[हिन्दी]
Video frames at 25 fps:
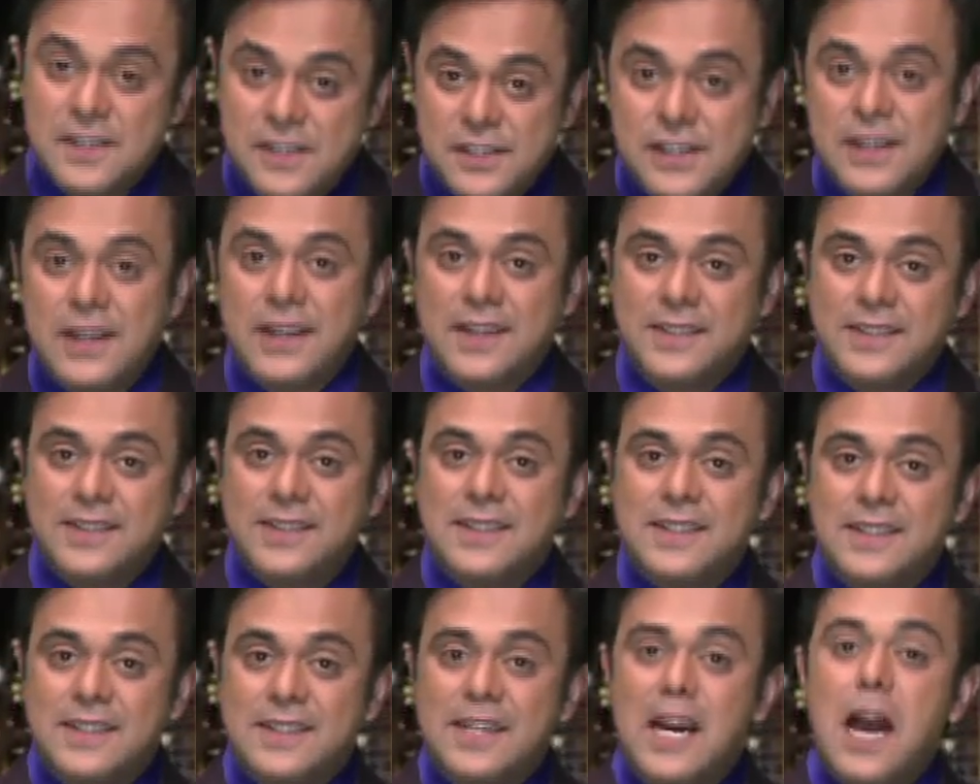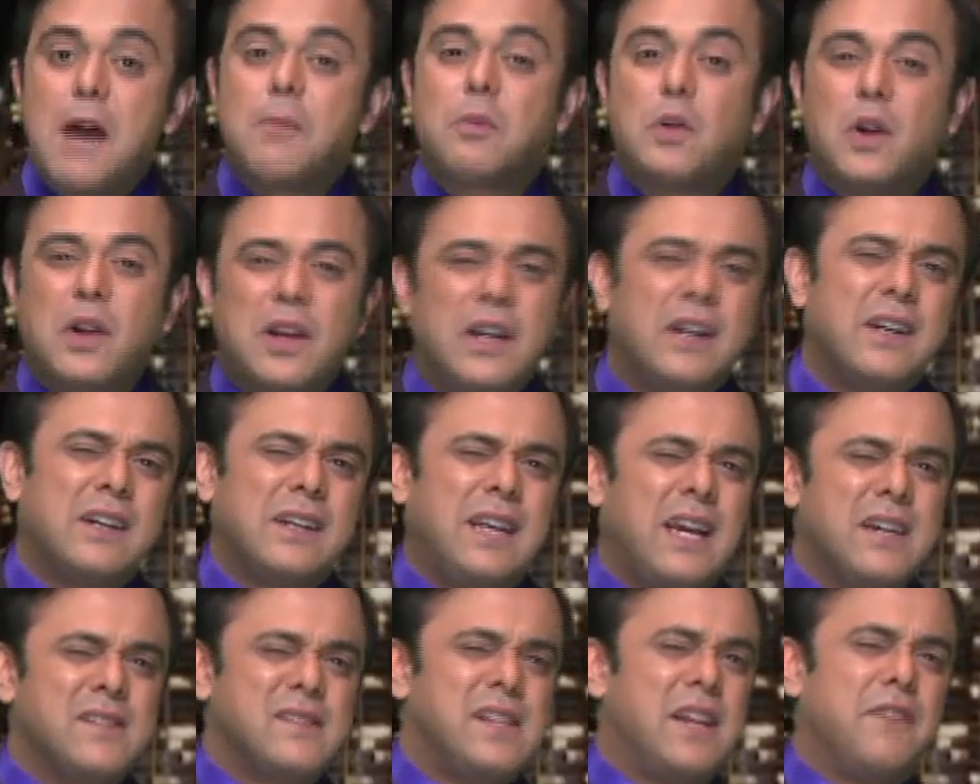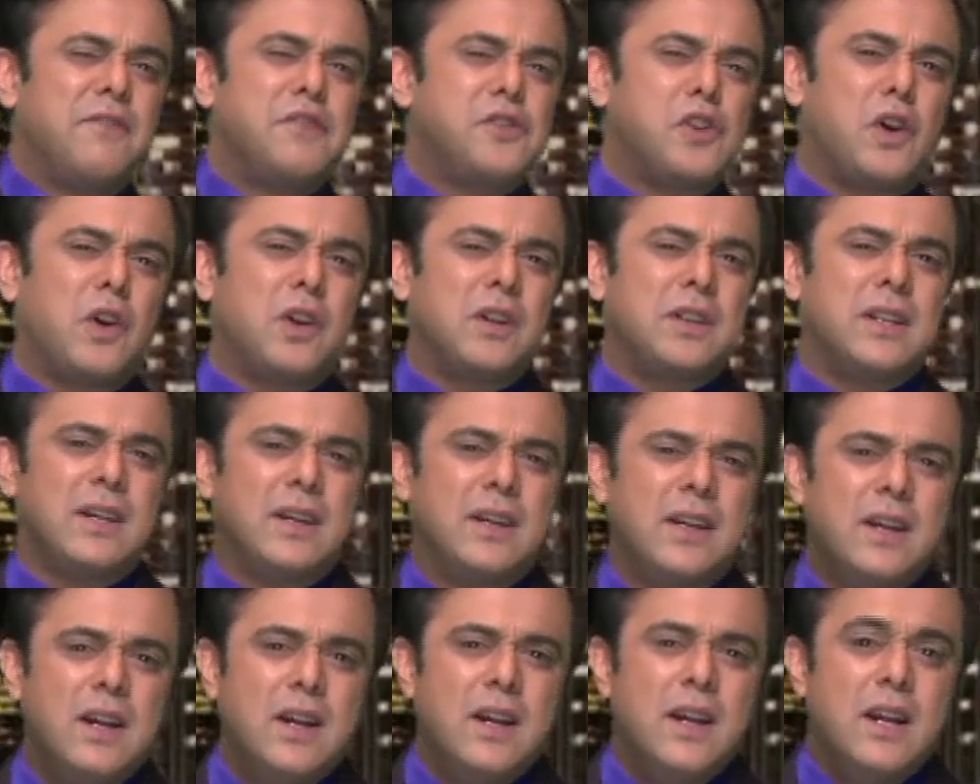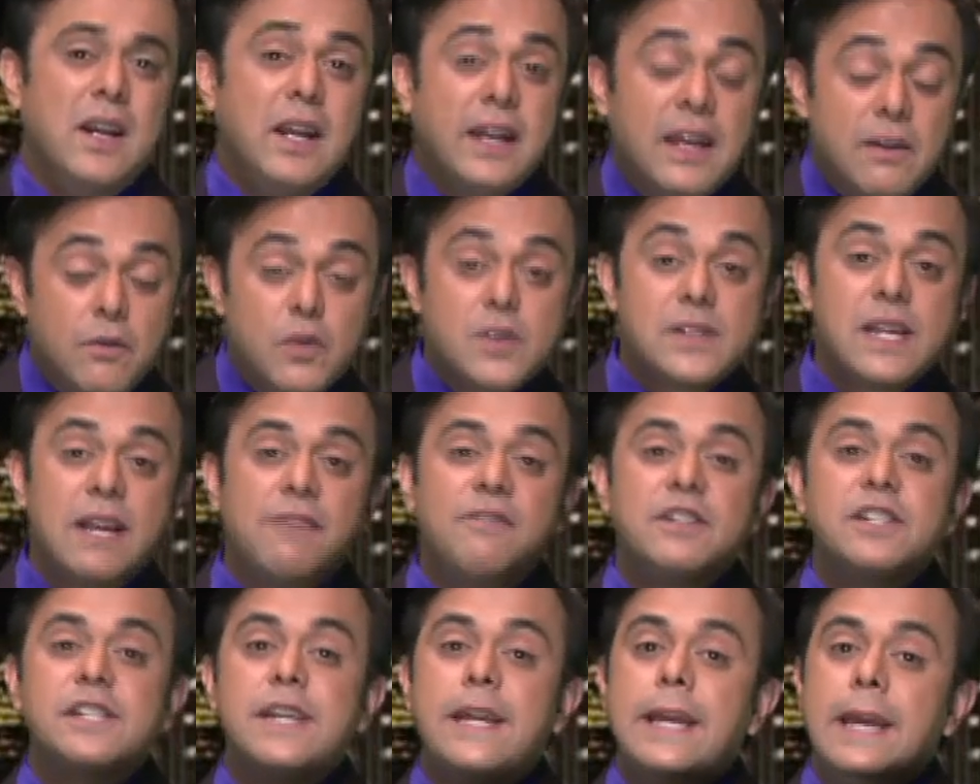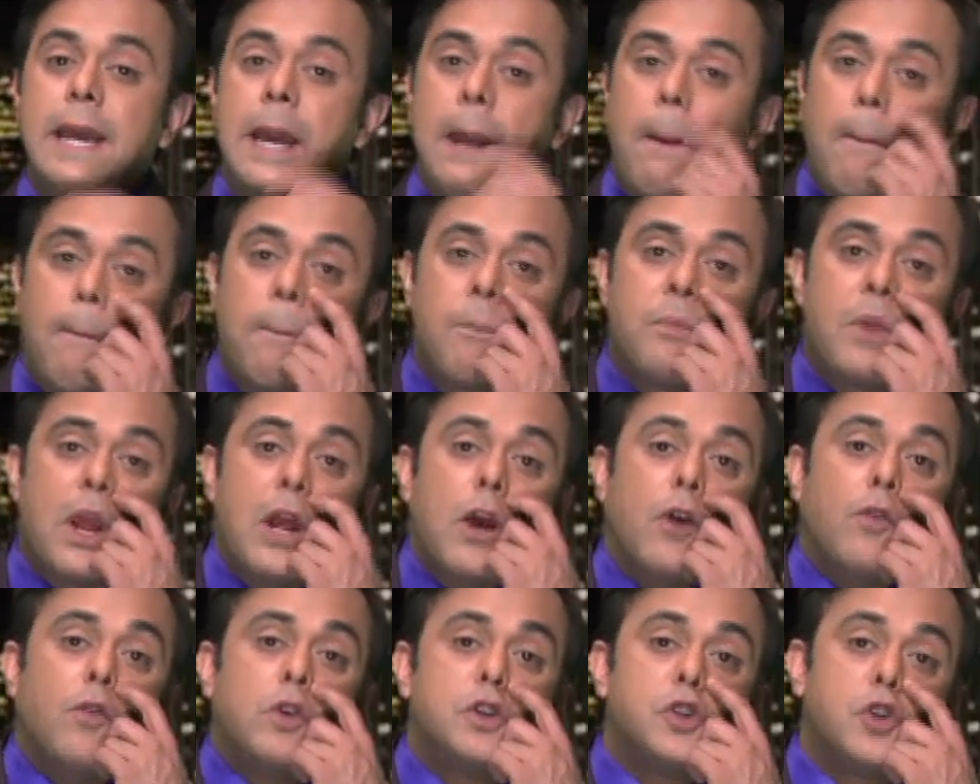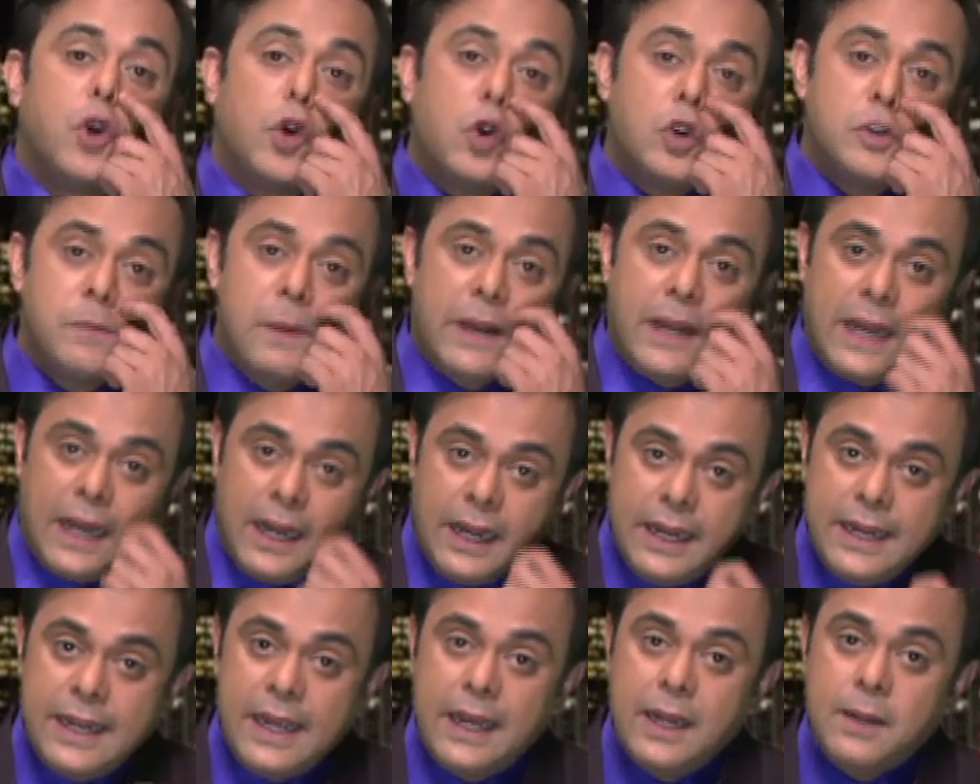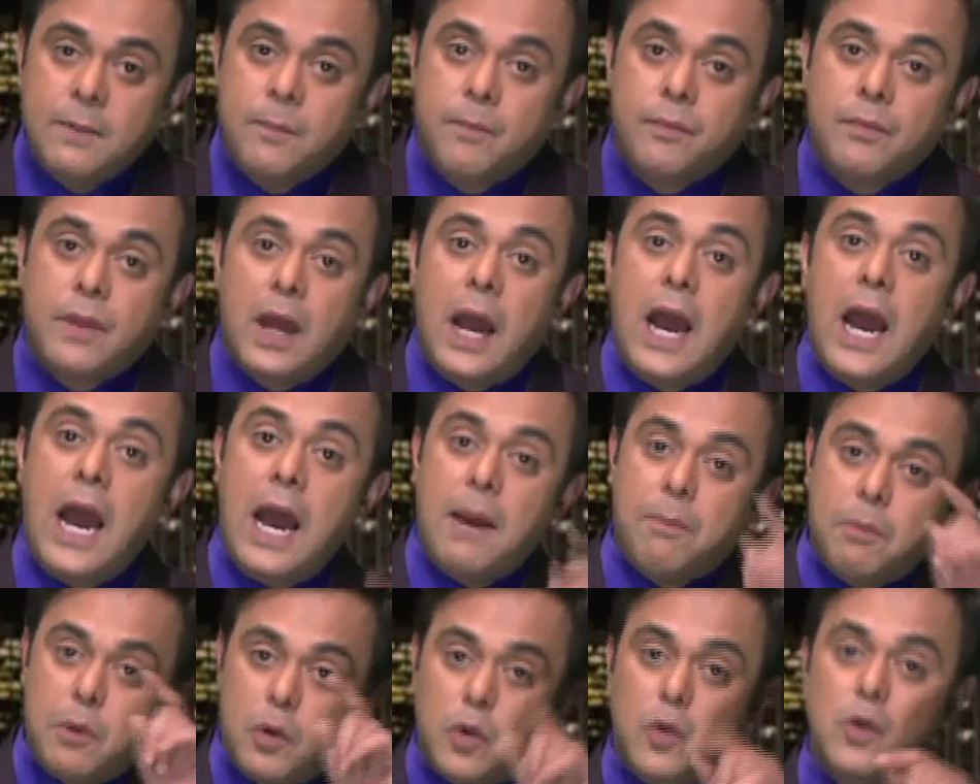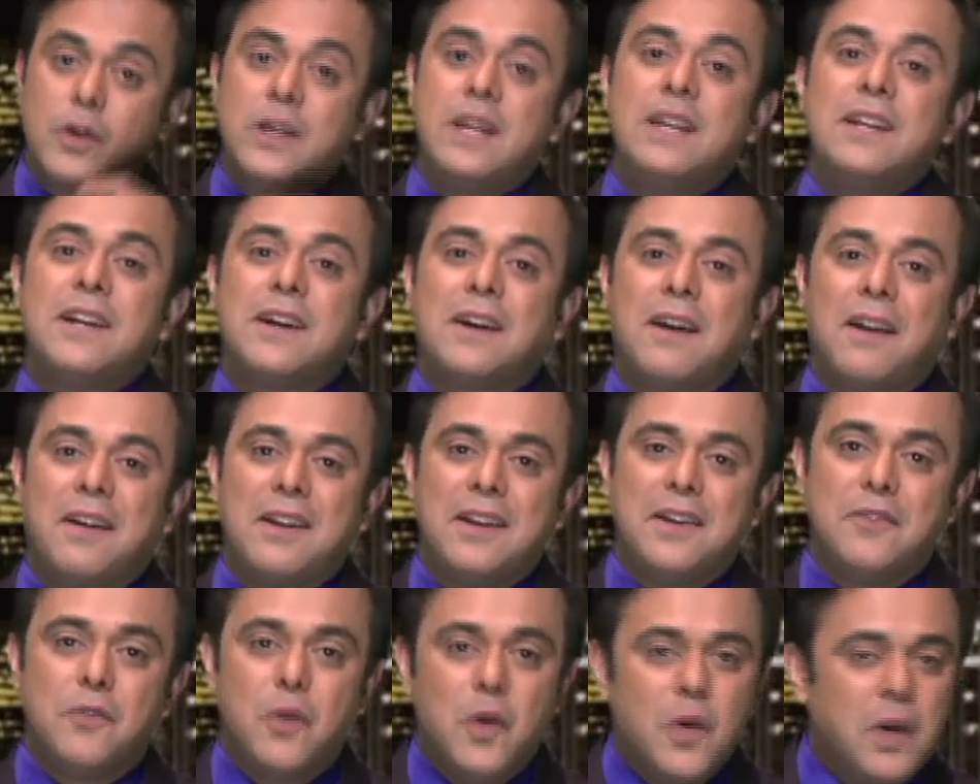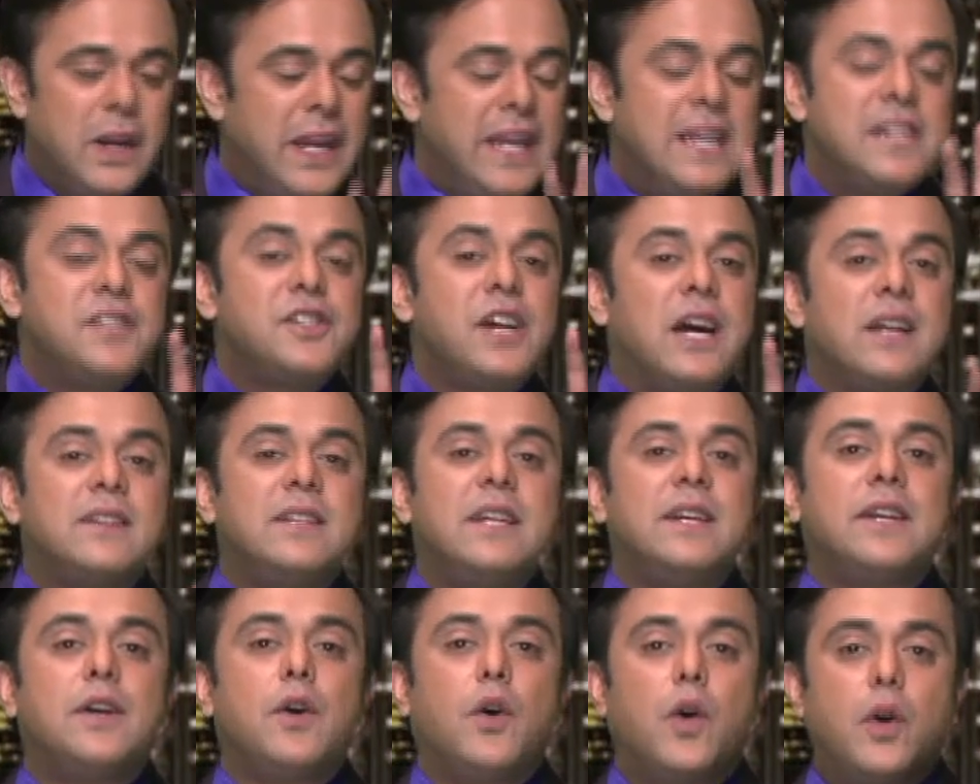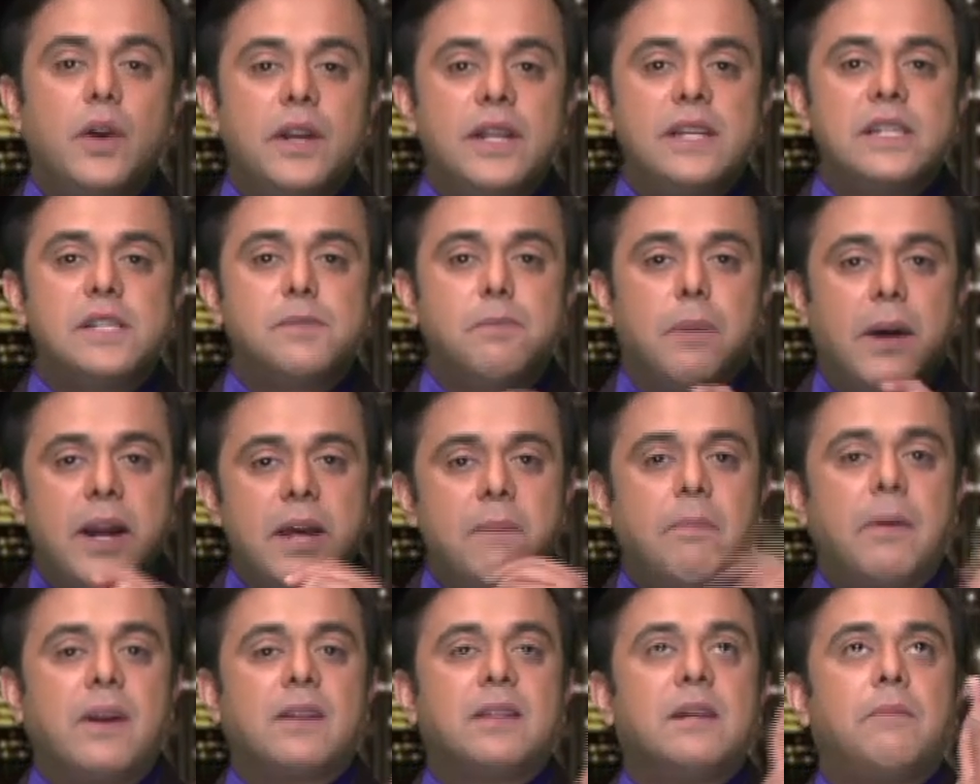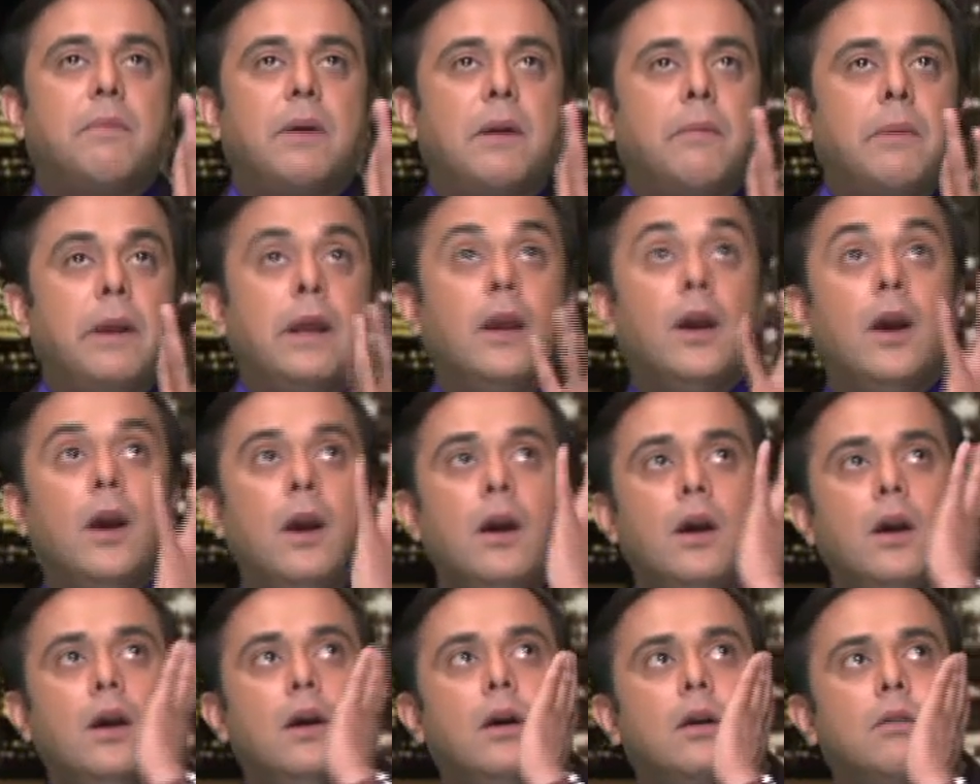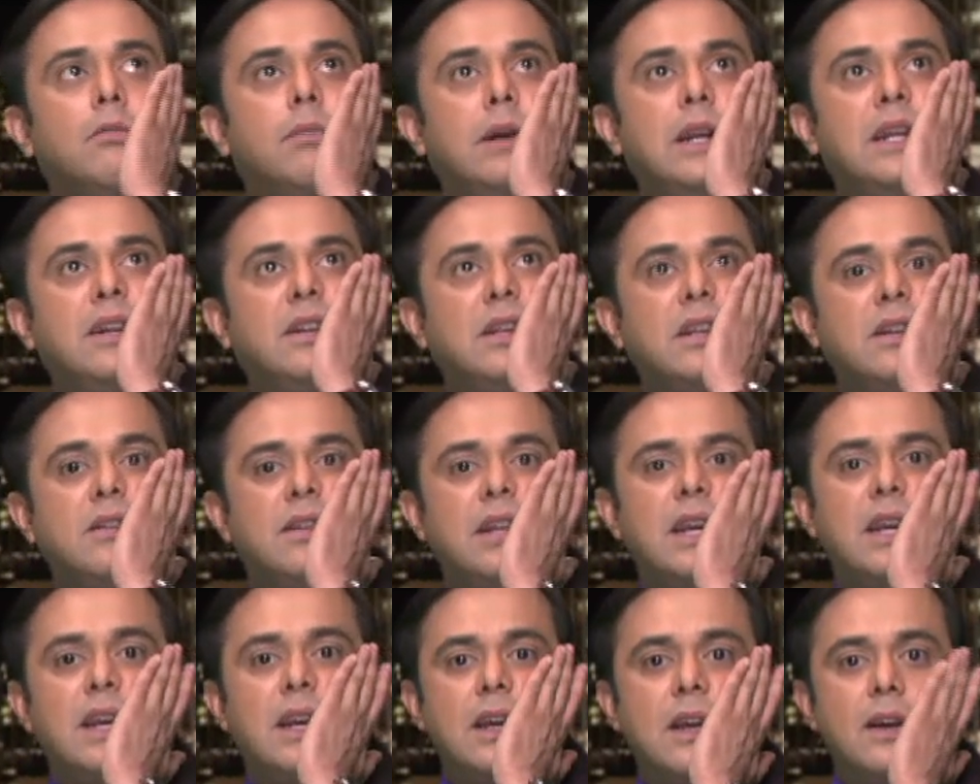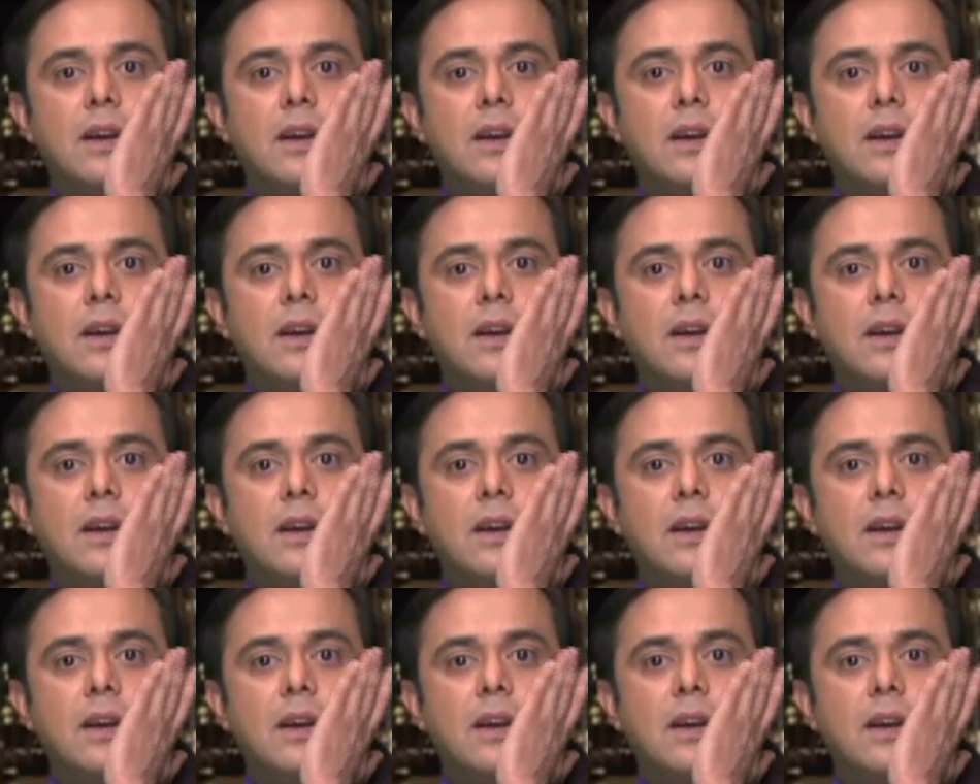जी आपको लगेगा क्या सेल्फिश औरत है लेकिन वो सेल्फिश नहीं है वो जो कुछ भी कर रही है आप लोगों के लिए वो नहीं चाहती कि ऑडियंस बड़े पर्दे पर भी बड़ी चीज देखे